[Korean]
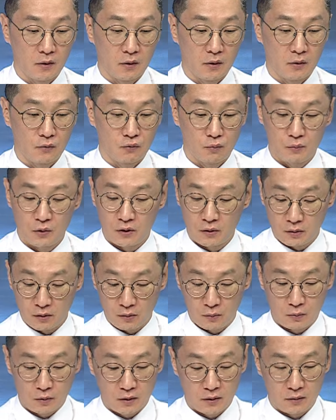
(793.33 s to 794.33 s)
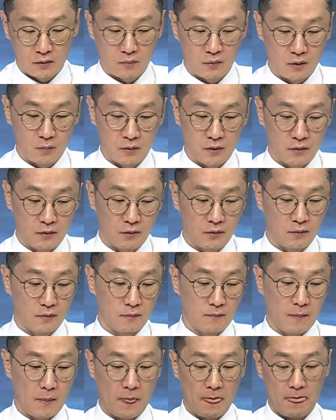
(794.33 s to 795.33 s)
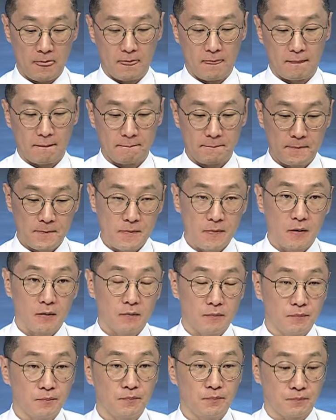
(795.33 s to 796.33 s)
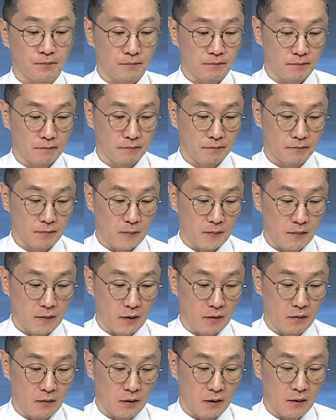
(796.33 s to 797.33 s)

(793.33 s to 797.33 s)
아, 준비된 자료가 잠시만요. 네. 자동차 얘기를 오늘 하고 있고요. 네.